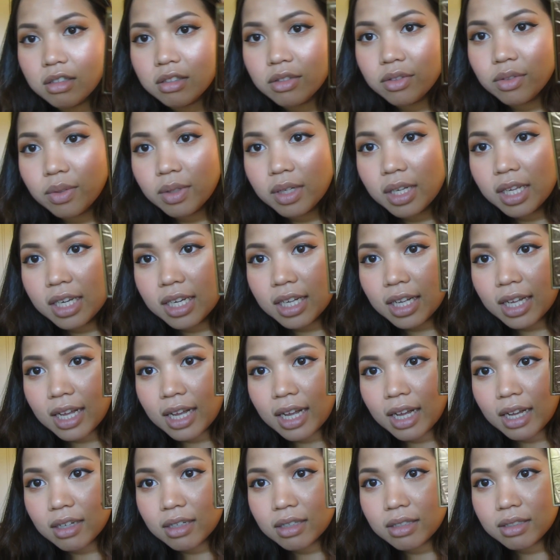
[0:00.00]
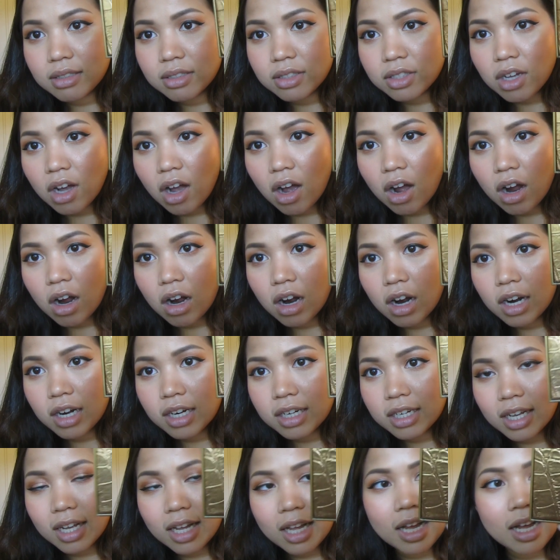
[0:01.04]
ตัวนี้นะคะคือทาร์ต
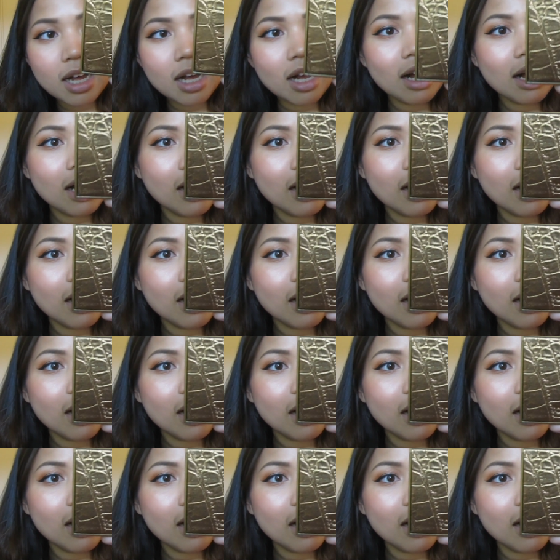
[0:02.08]
นะคะ